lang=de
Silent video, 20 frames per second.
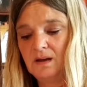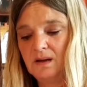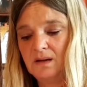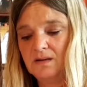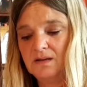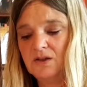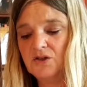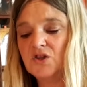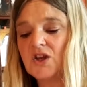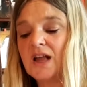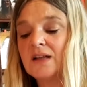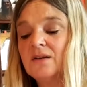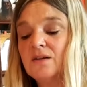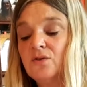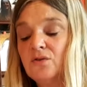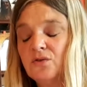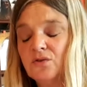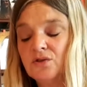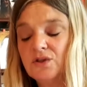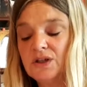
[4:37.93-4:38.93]
Sie
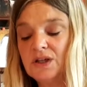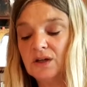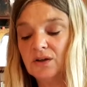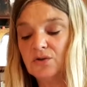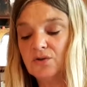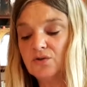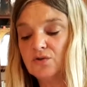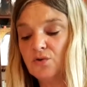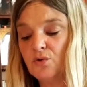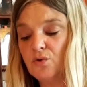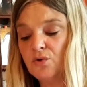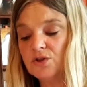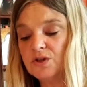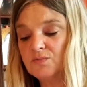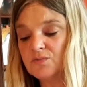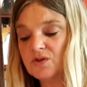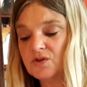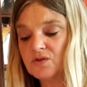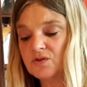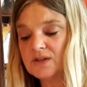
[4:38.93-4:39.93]
standen durch ihren Tod
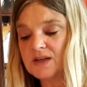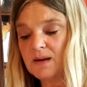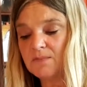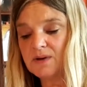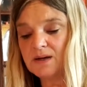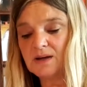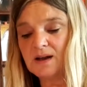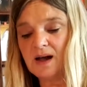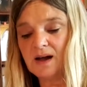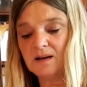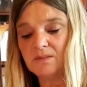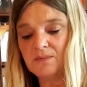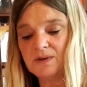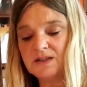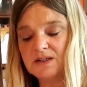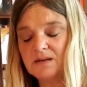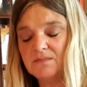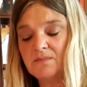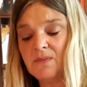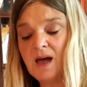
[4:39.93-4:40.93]
im Zusammenhang mit
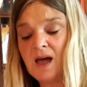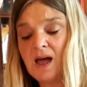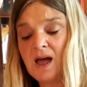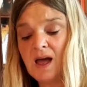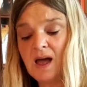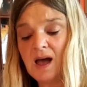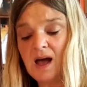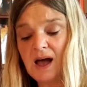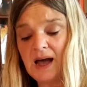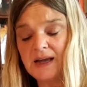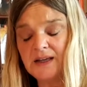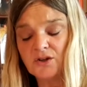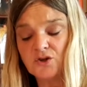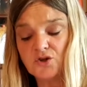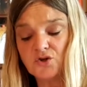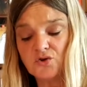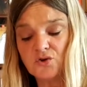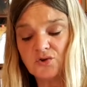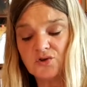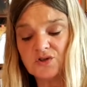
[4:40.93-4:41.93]
dem
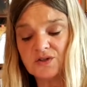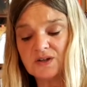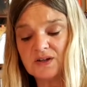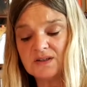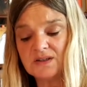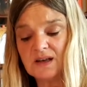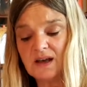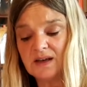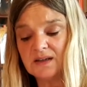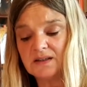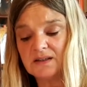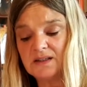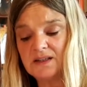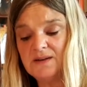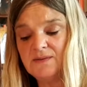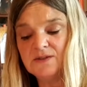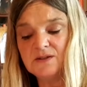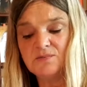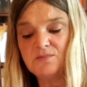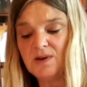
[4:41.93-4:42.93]
Einsturz des
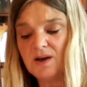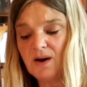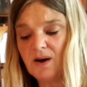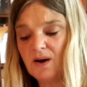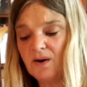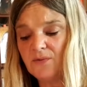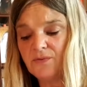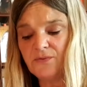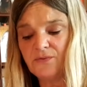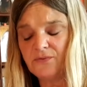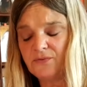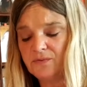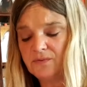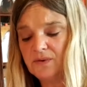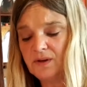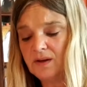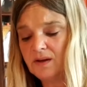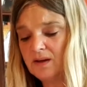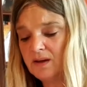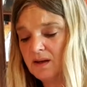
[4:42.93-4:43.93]
Archivs mir auf
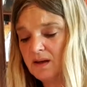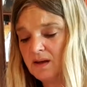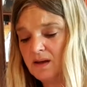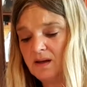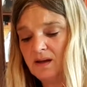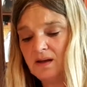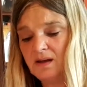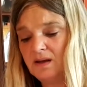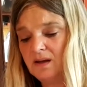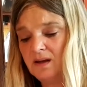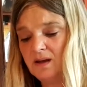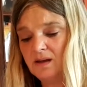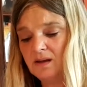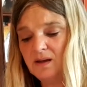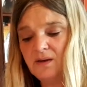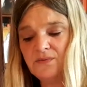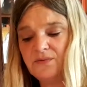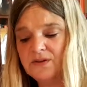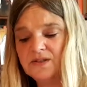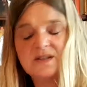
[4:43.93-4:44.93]

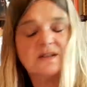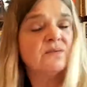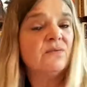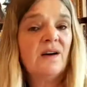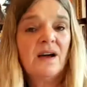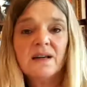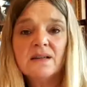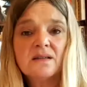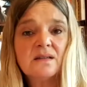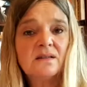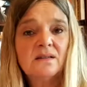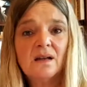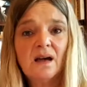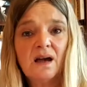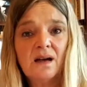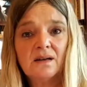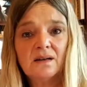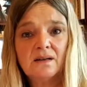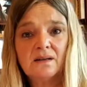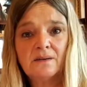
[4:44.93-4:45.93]
gewisse Weise
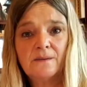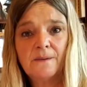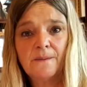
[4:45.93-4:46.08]
nahe.